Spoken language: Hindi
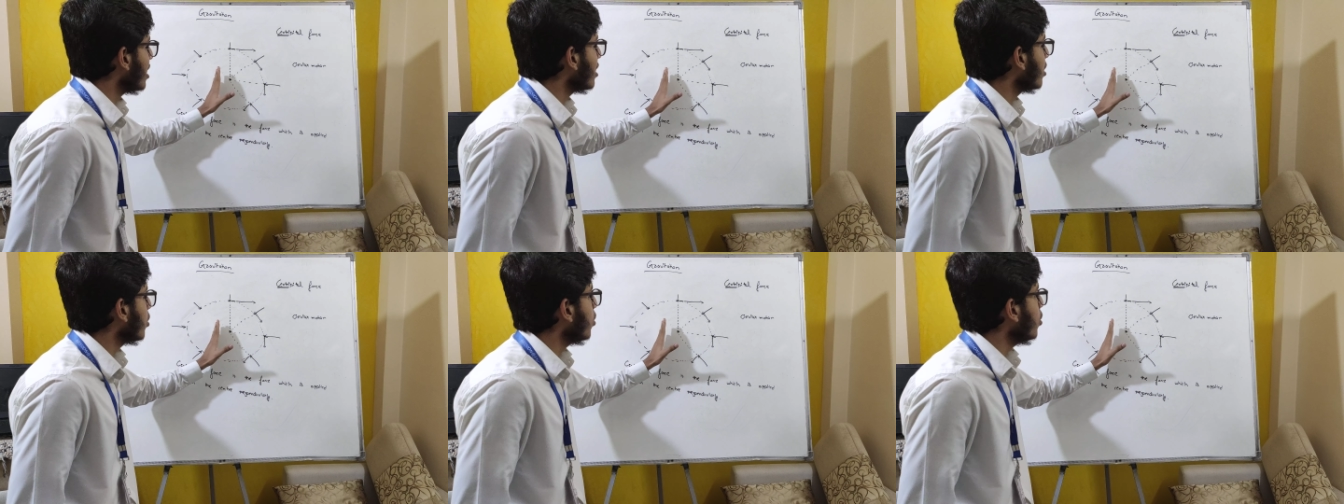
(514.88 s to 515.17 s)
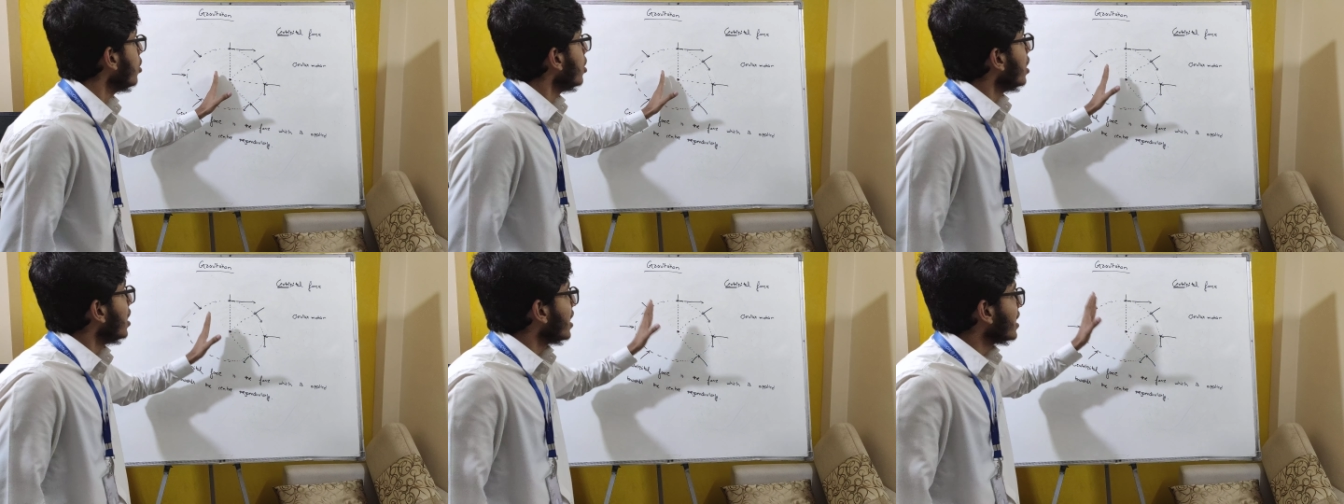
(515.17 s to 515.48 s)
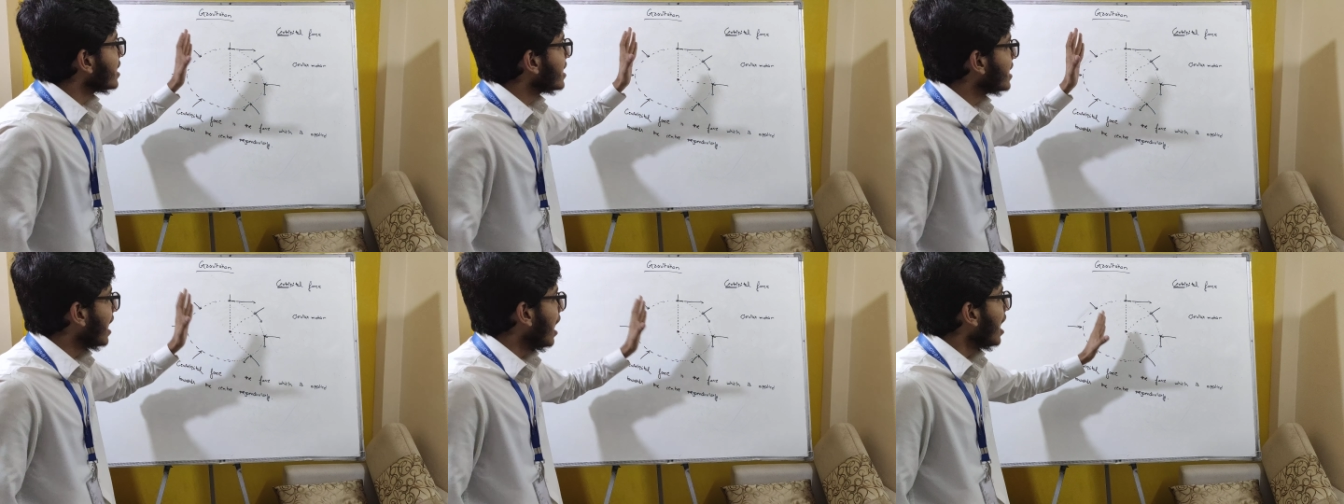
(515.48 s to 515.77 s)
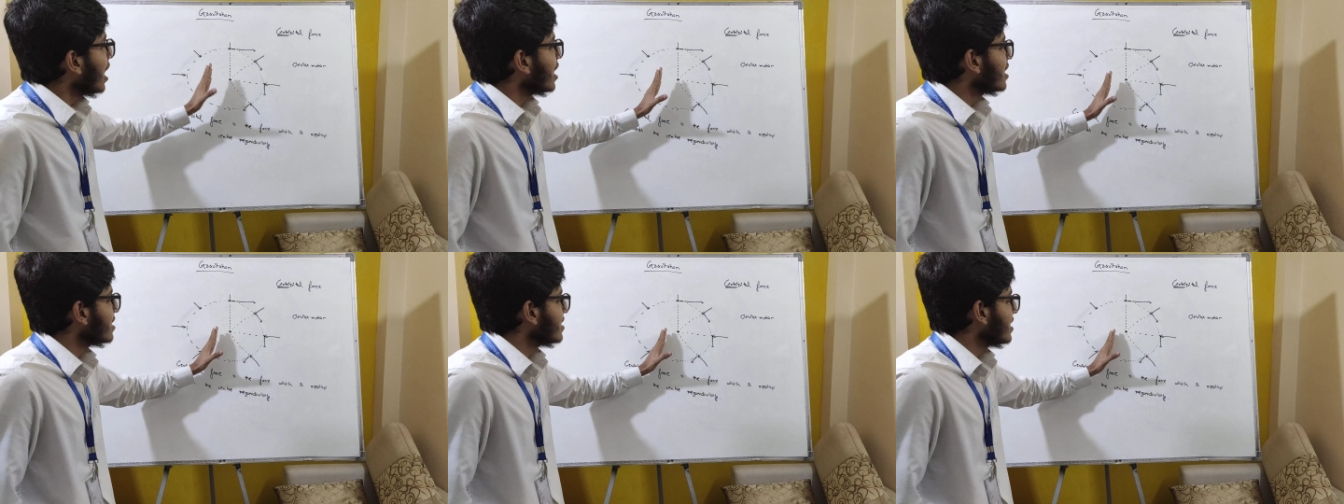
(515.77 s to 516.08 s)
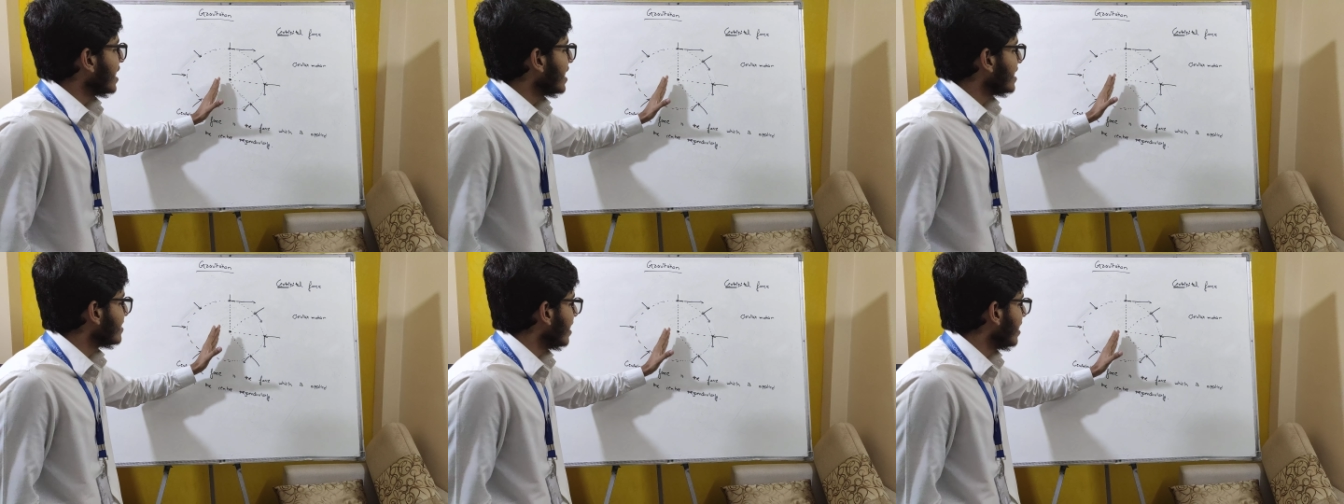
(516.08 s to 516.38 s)
जान लो क्या
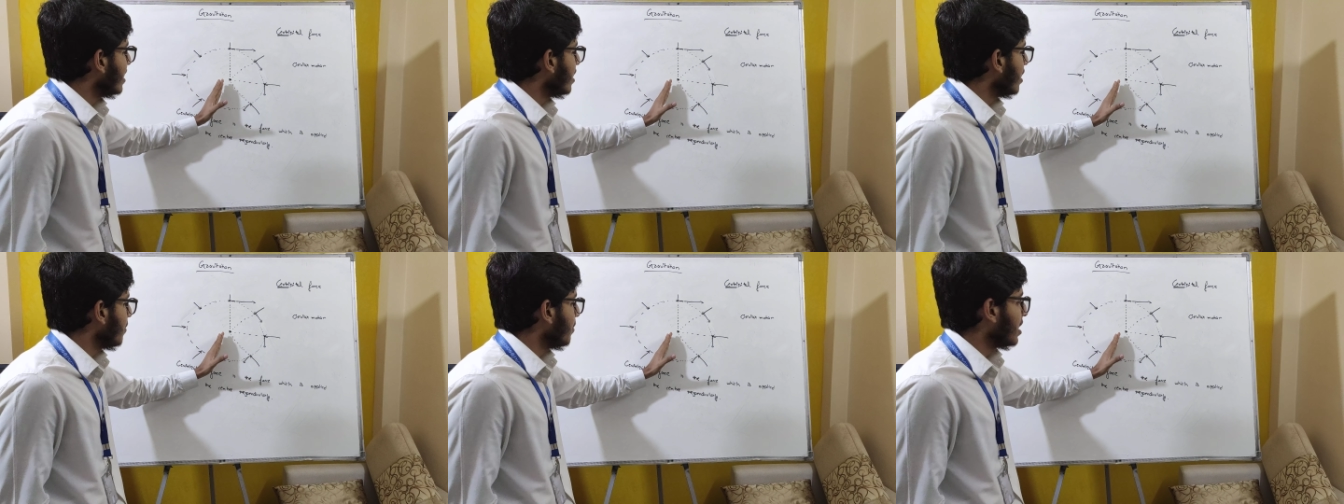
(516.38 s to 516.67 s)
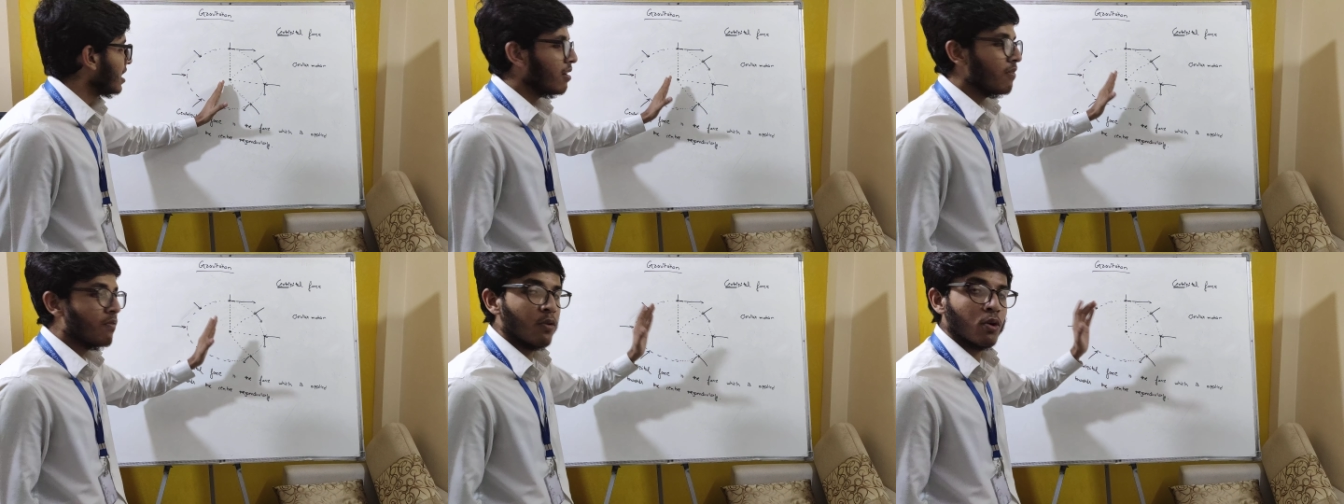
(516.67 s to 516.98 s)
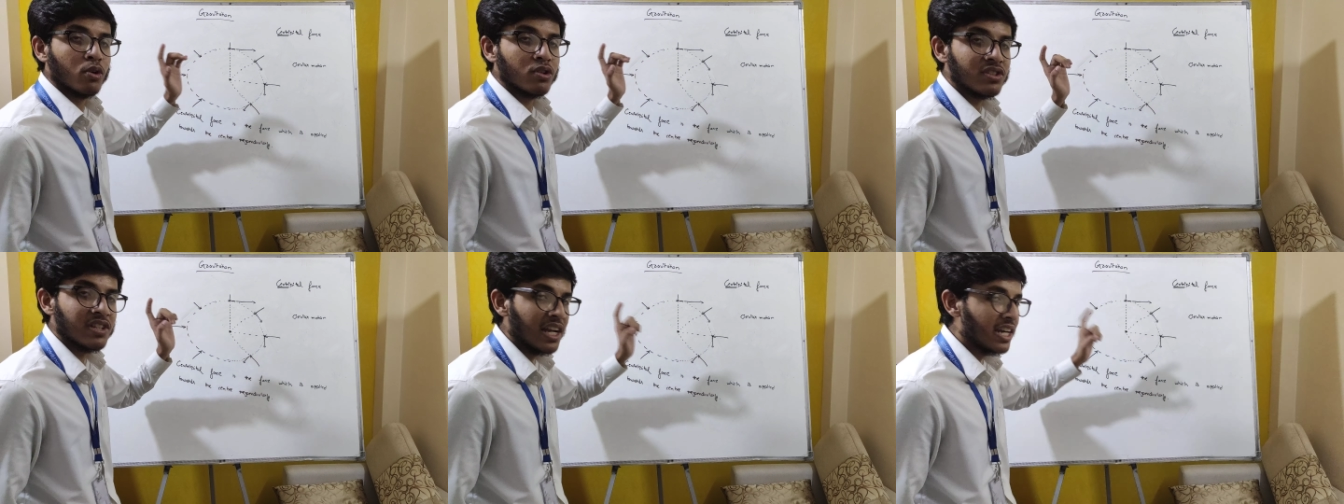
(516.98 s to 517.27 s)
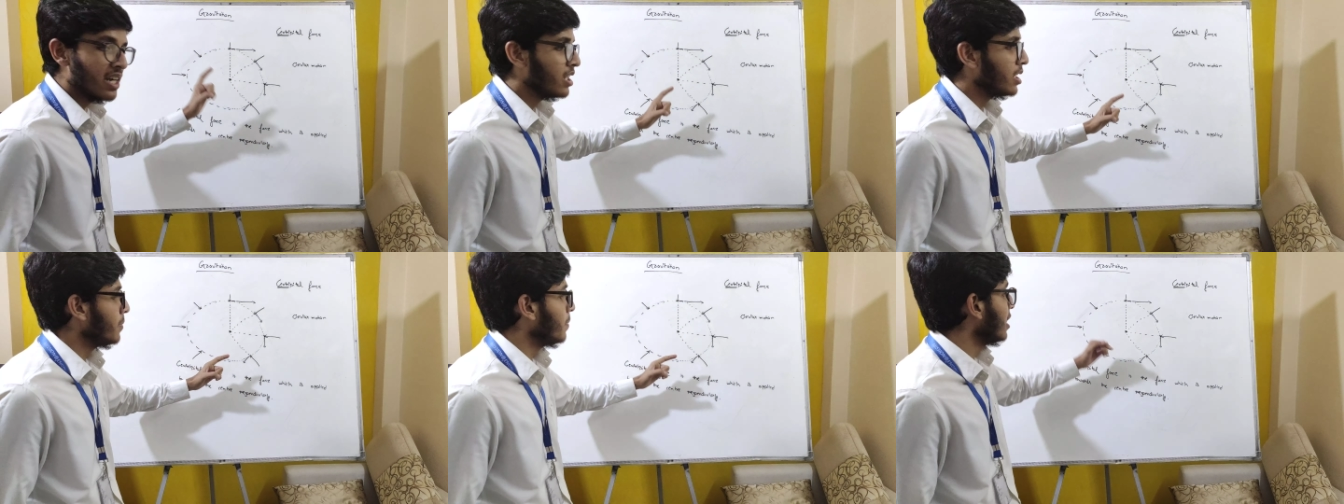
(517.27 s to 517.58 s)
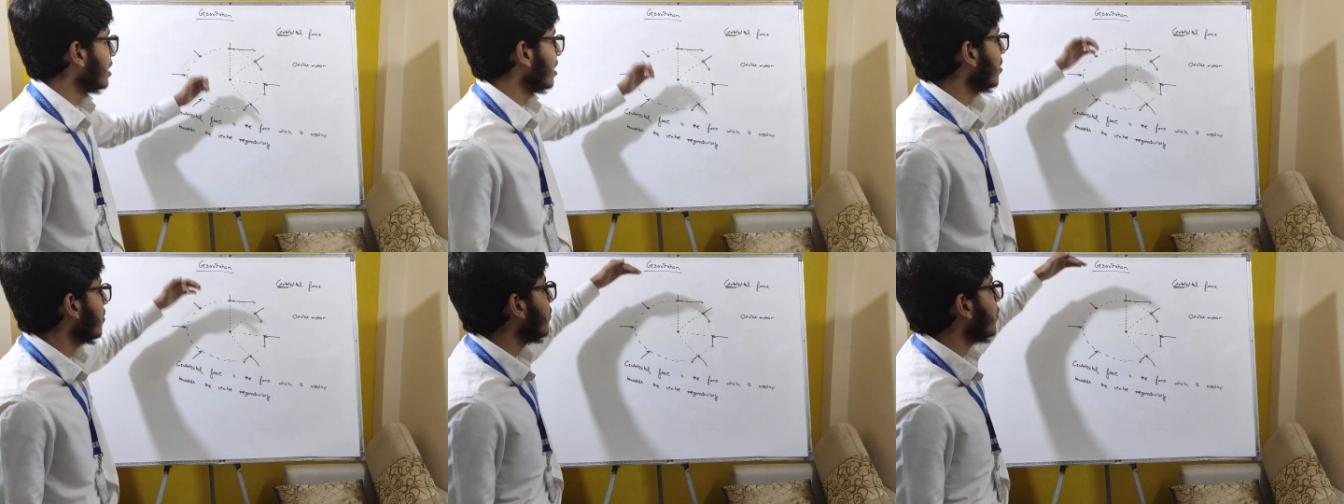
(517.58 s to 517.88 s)
करता है सेंट्रीपिटल फोर्स
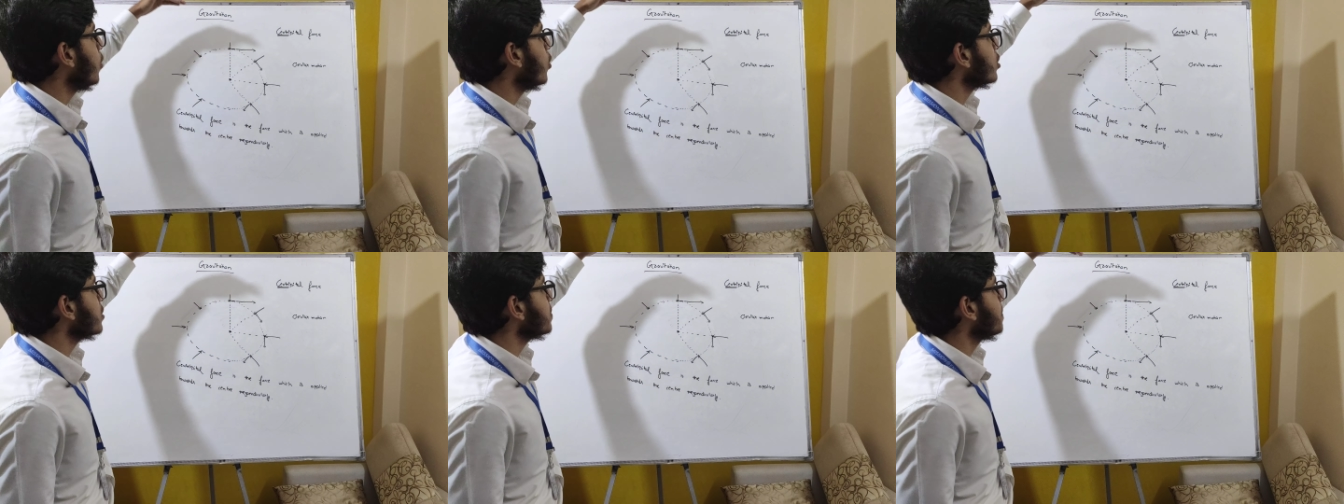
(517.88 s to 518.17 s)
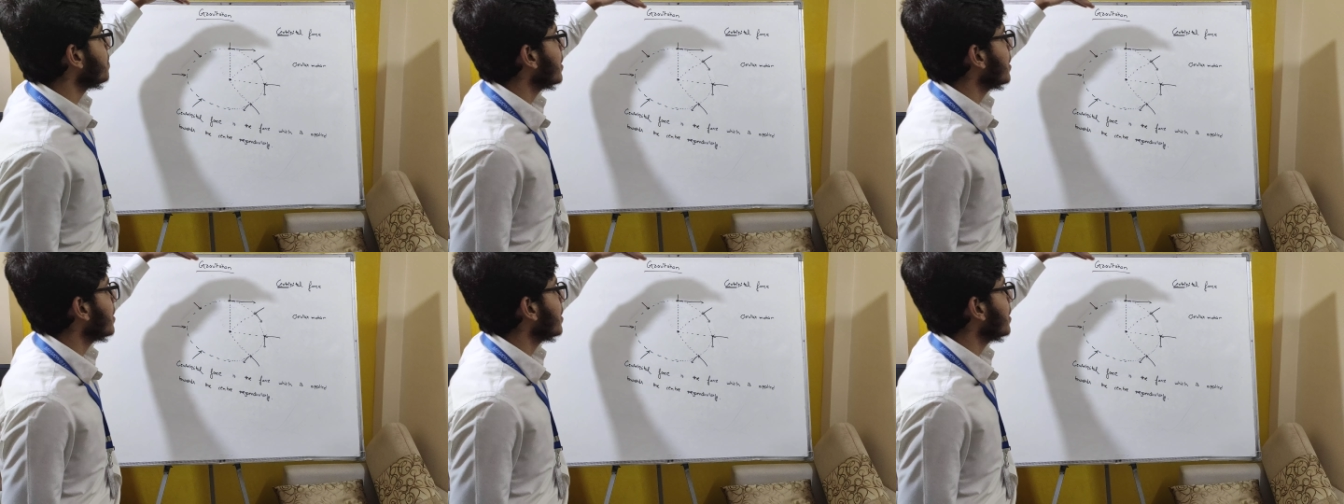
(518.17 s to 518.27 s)
सेंट्रीपिटल फोर्स